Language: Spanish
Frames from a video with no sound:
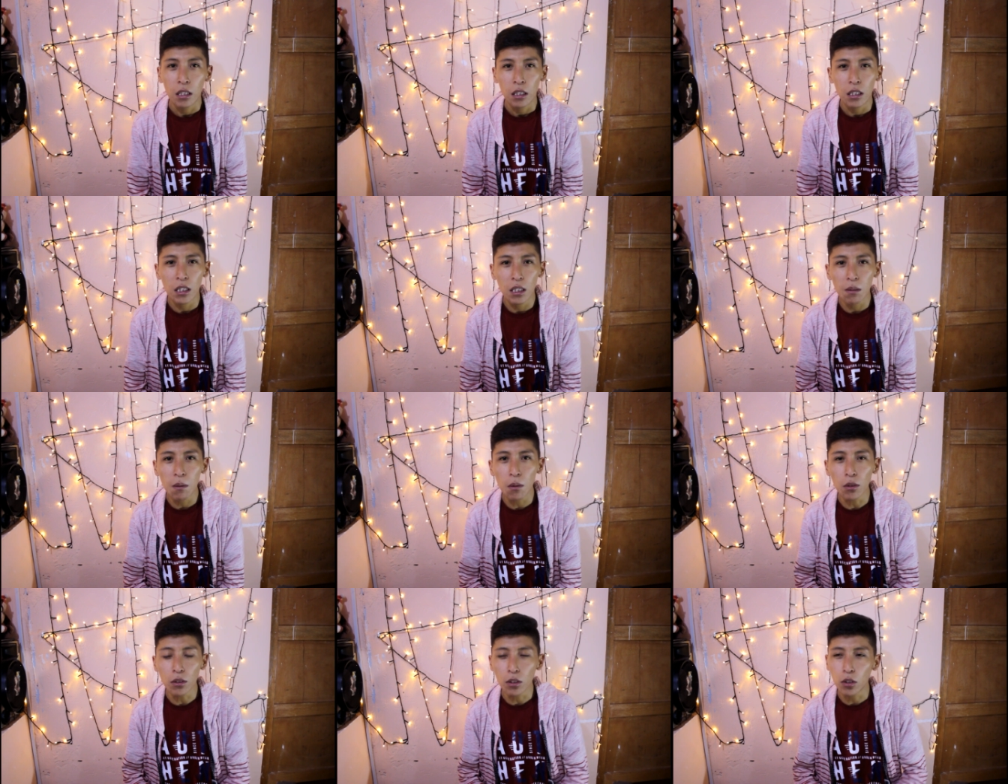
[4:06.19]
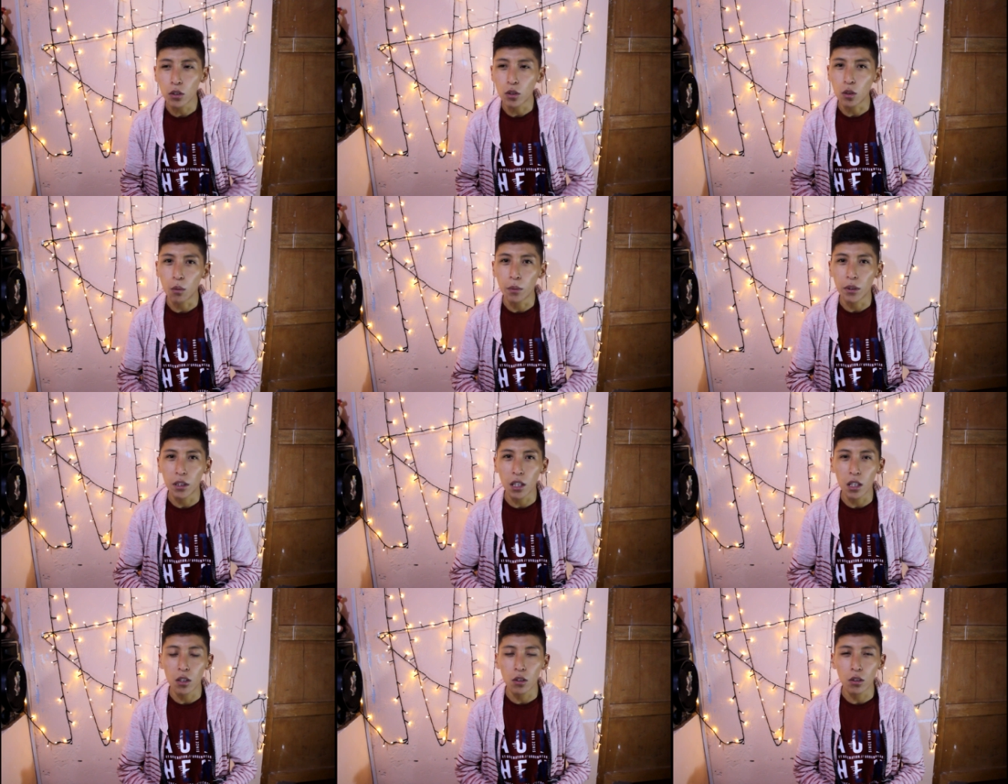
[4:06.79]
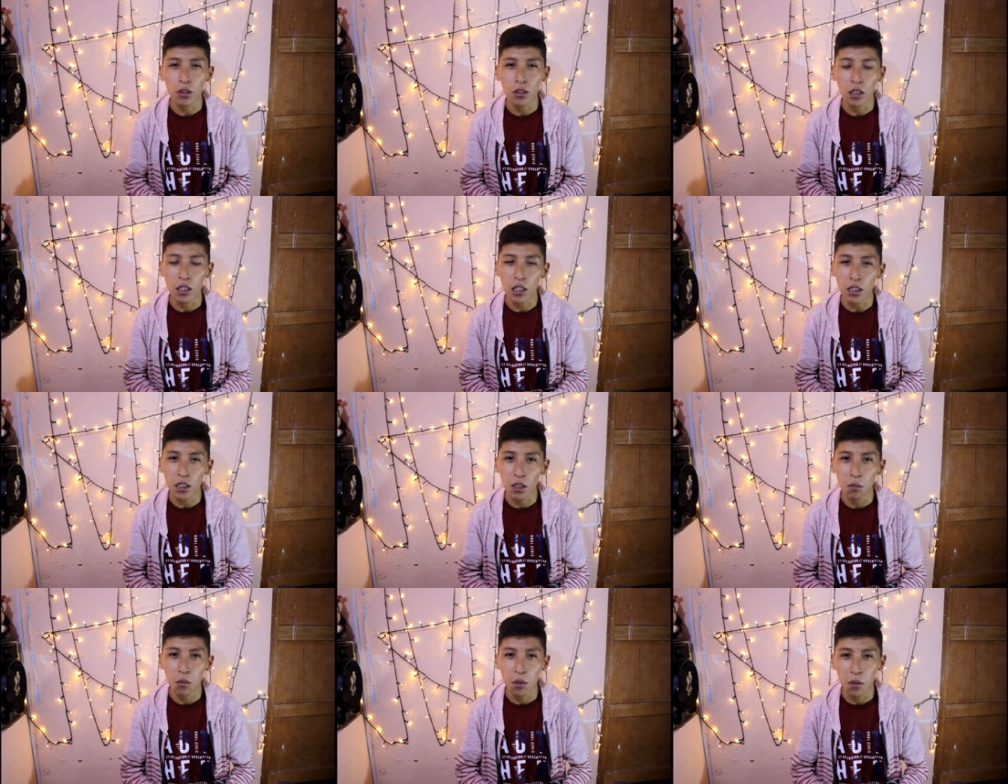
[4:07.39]
Y si vemos los comentarios de
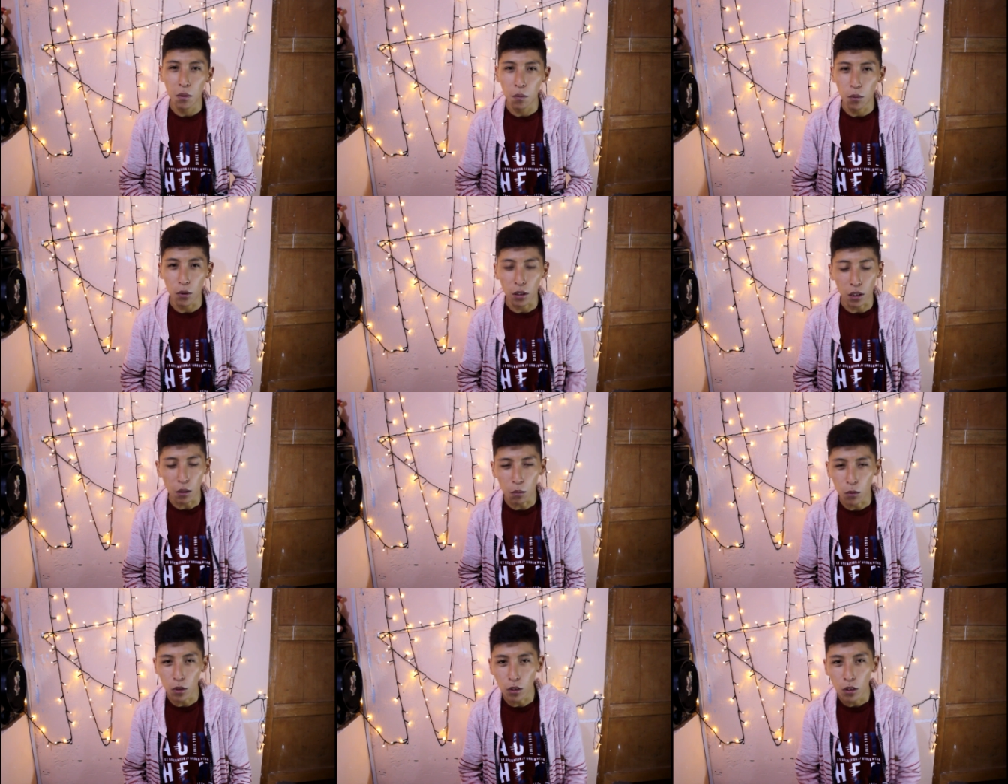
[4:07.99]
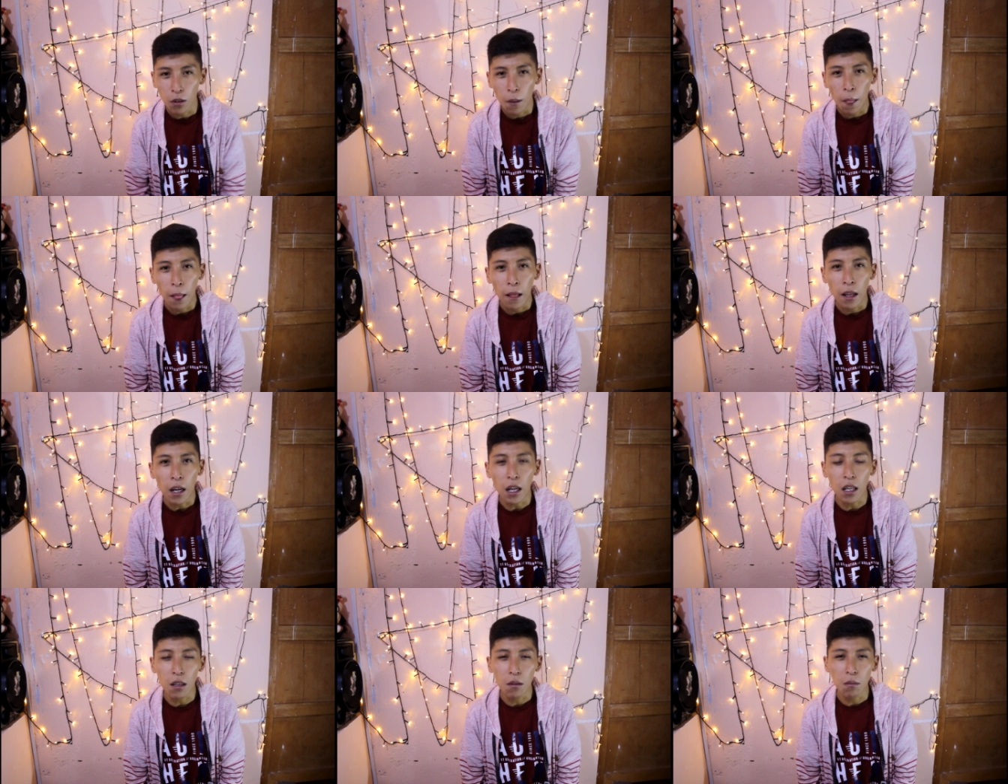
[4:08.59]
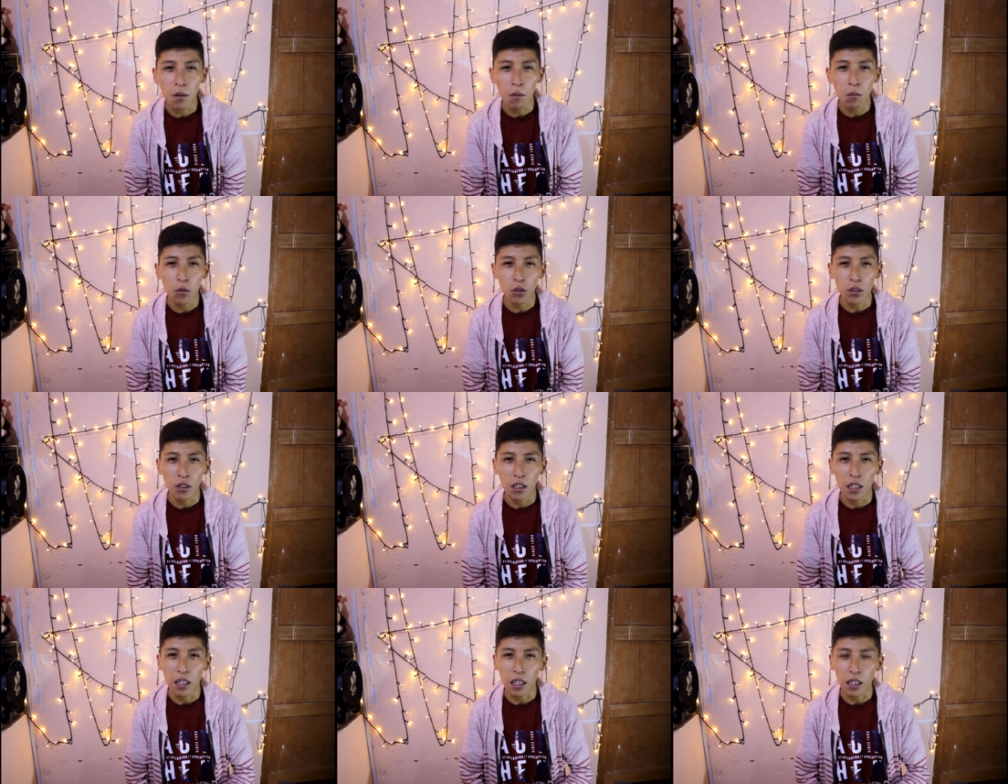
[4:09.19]
Justin Bieber, por ejemplo, ahí vemos
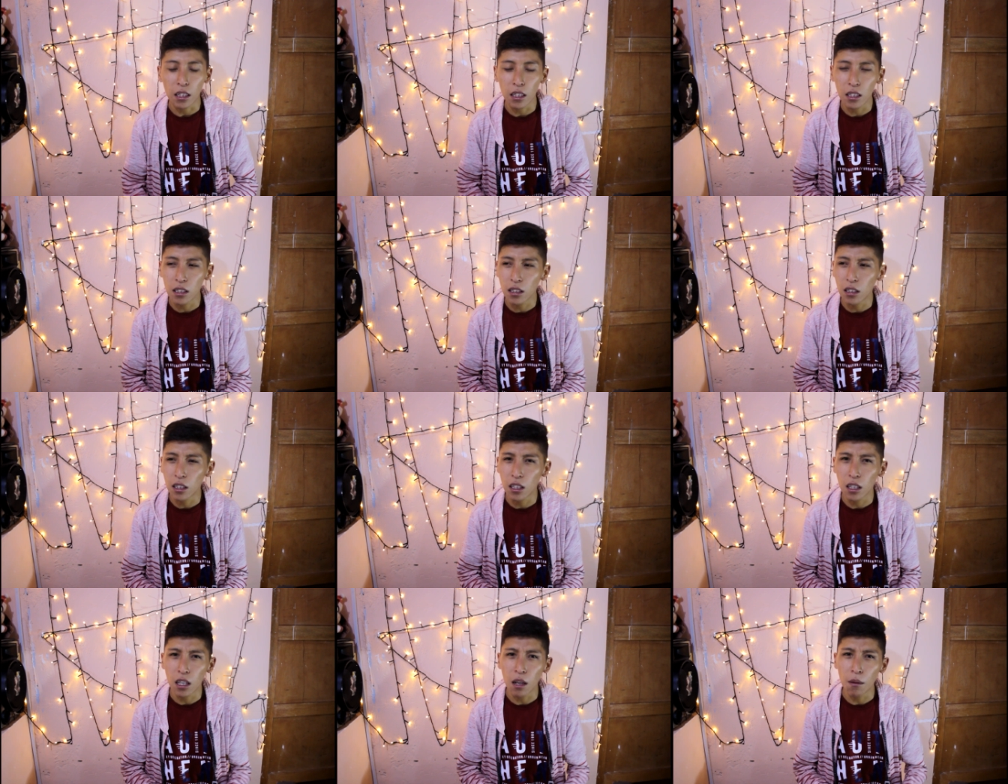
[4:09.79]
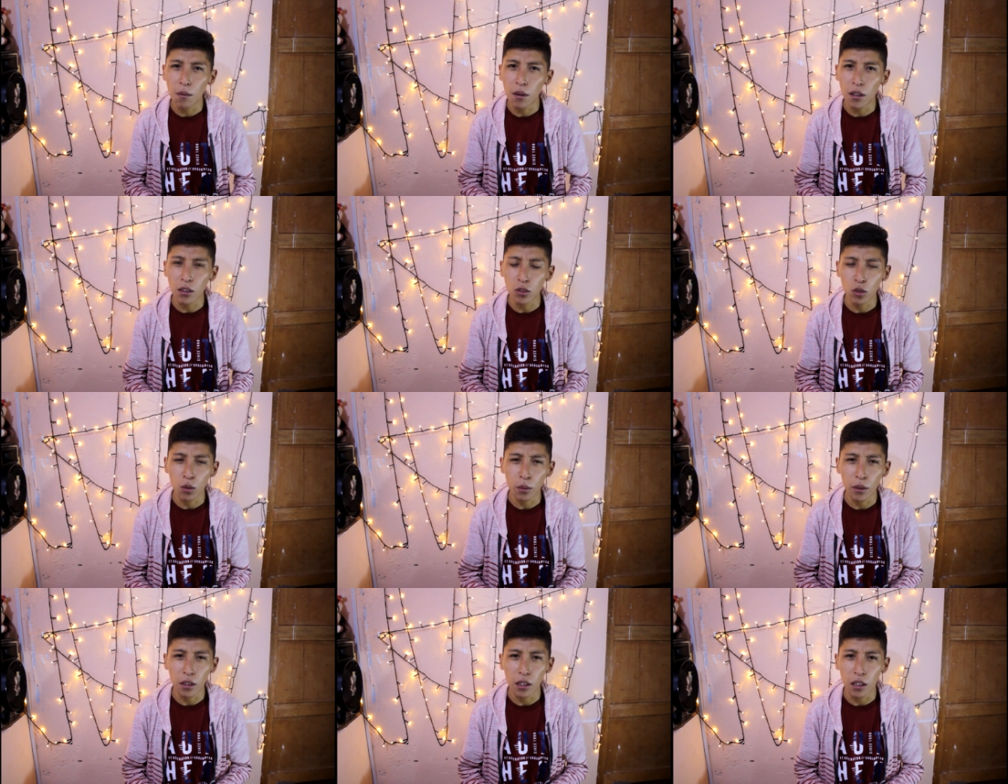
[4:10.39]
que la gente habla sobre